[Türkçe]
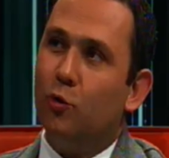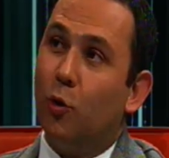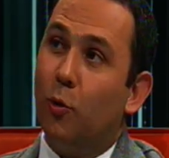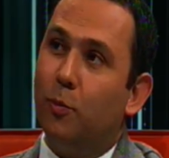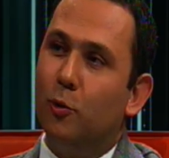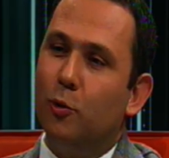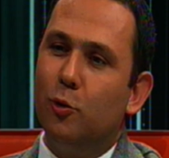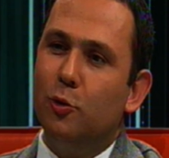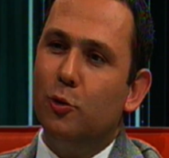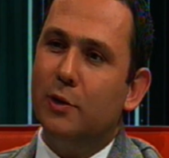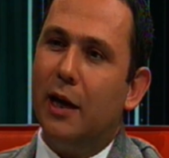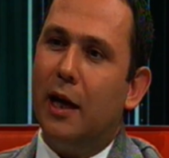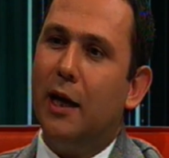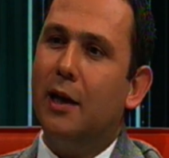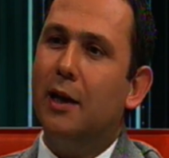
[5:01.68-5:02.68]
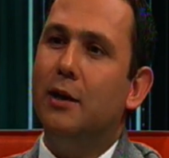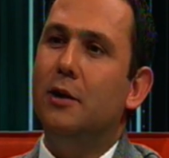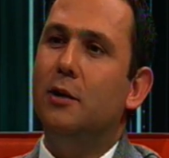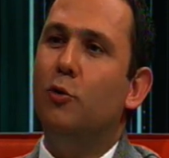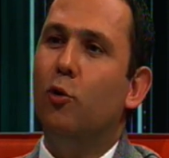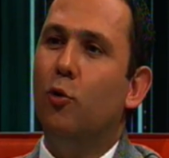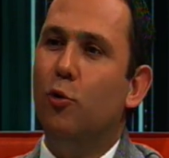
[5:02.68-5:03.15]
topluluğun daha
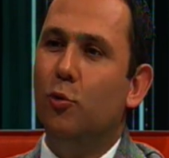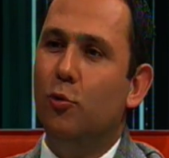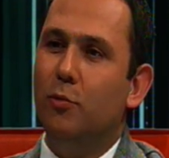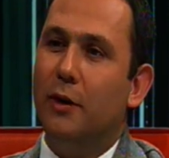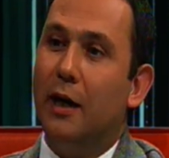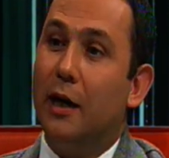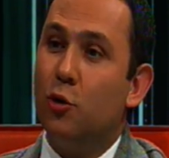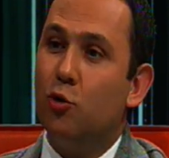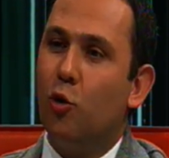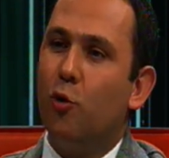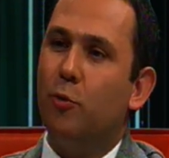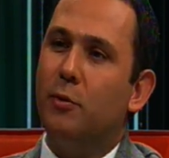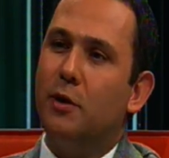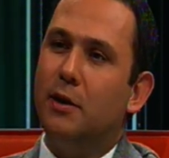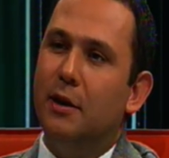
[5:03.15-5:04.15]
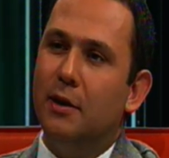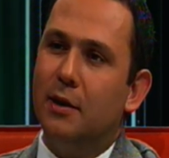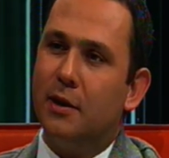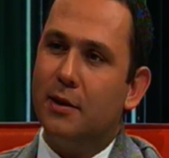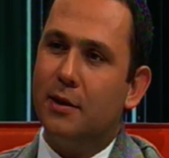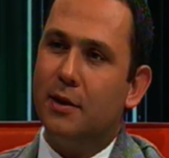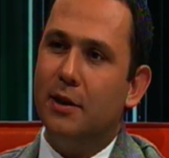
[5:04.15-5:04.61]
yoğun, daha çok e,
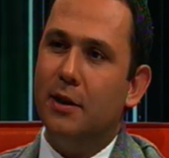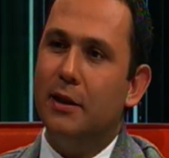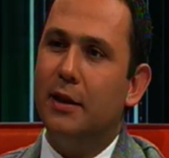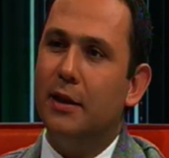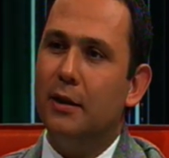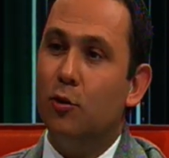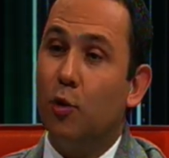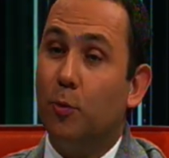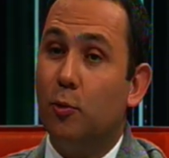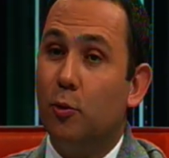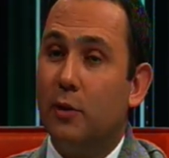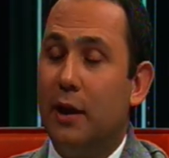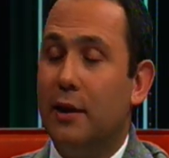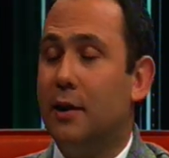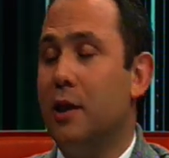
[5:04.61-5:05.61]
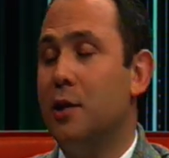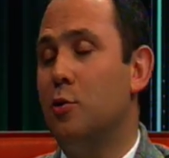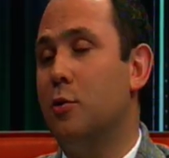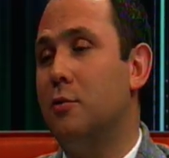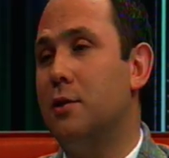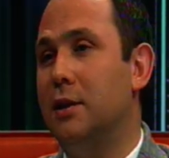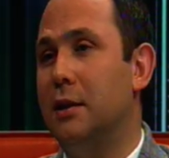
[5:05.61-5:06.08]
sayıda, topluluktan daha
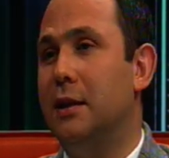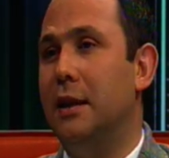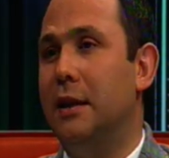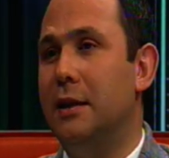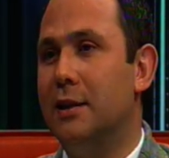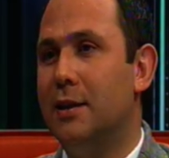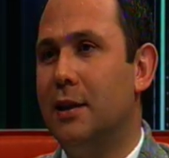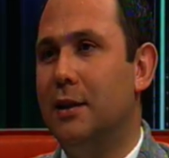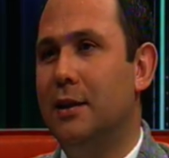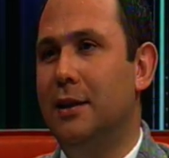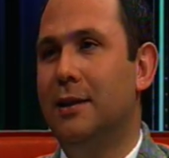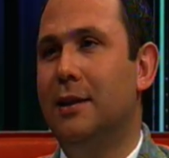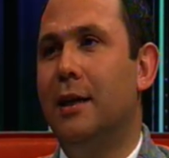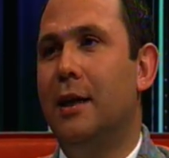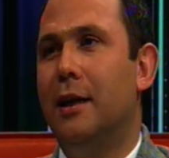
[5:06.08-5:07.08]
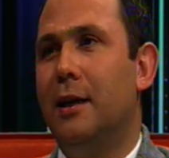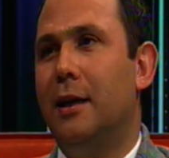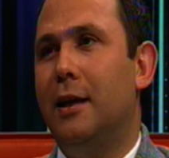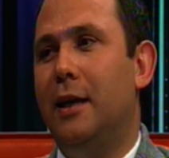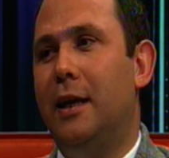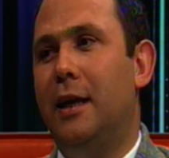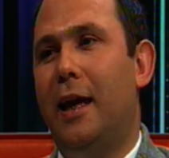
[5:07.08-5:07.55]
çok sayıda insanın
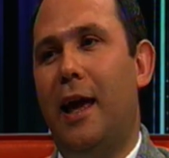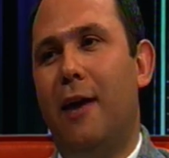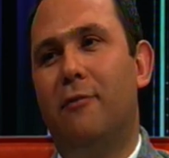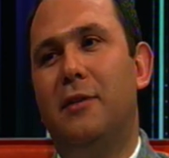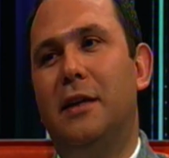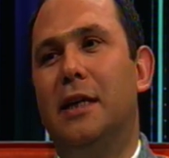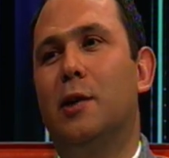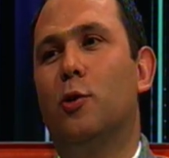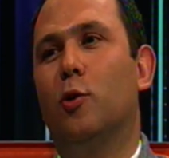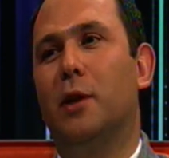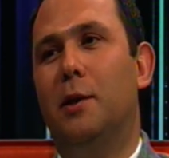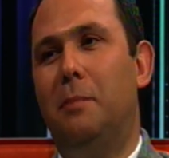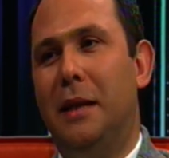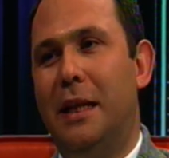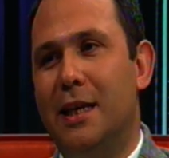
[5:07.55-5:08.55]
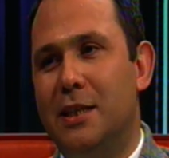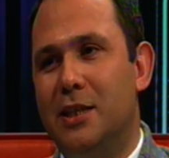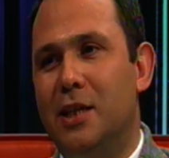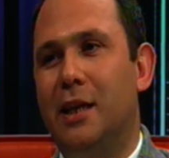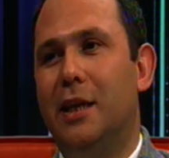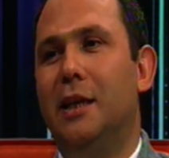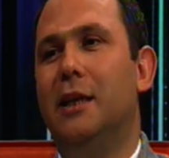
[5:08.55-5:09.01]
e, hem fikir
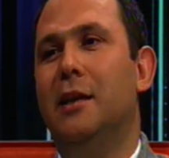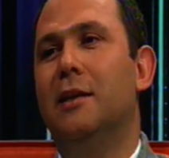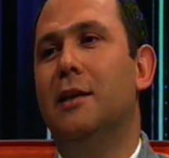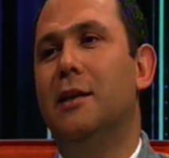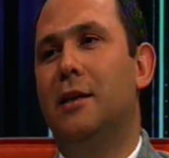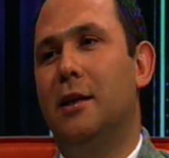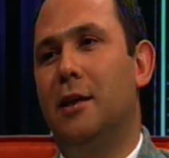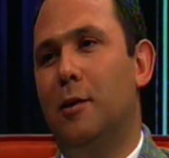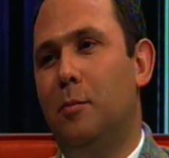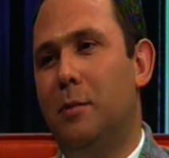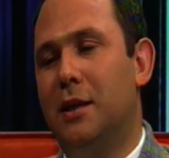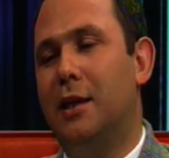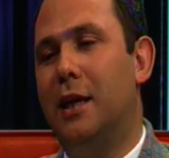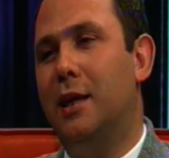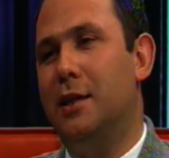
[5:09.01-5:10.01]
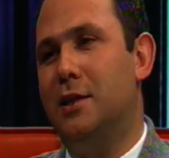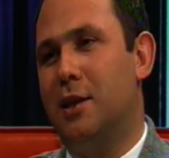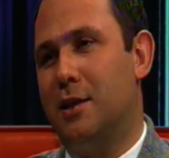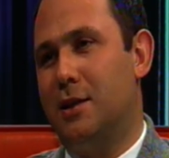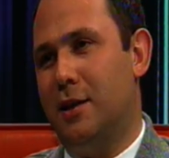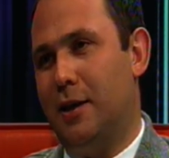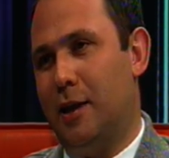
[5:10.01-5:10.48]
olabileceği bir
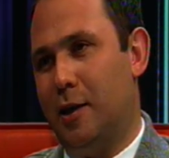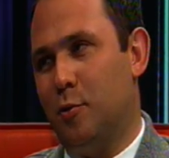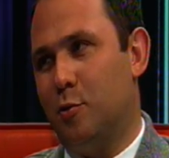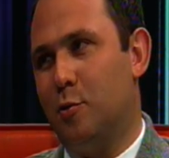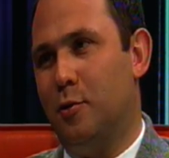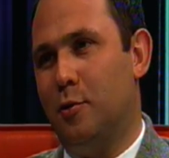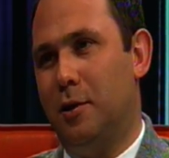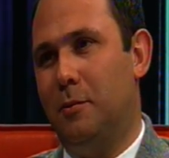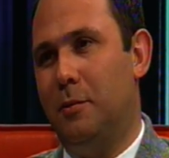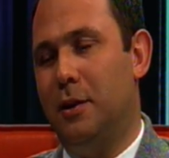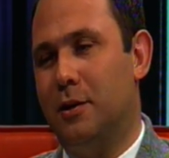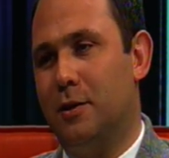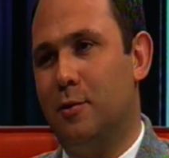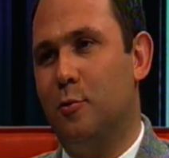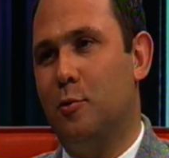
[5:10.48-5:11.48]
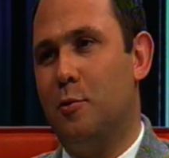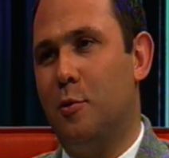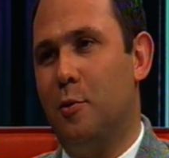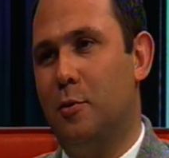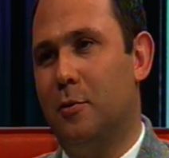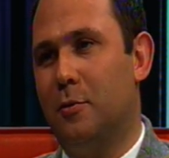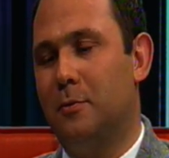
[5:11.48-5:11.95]
gelecek senaryosu olabilir uzgörü.
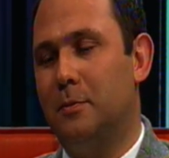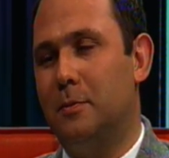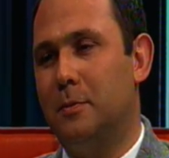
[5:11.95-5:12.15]
Anladım.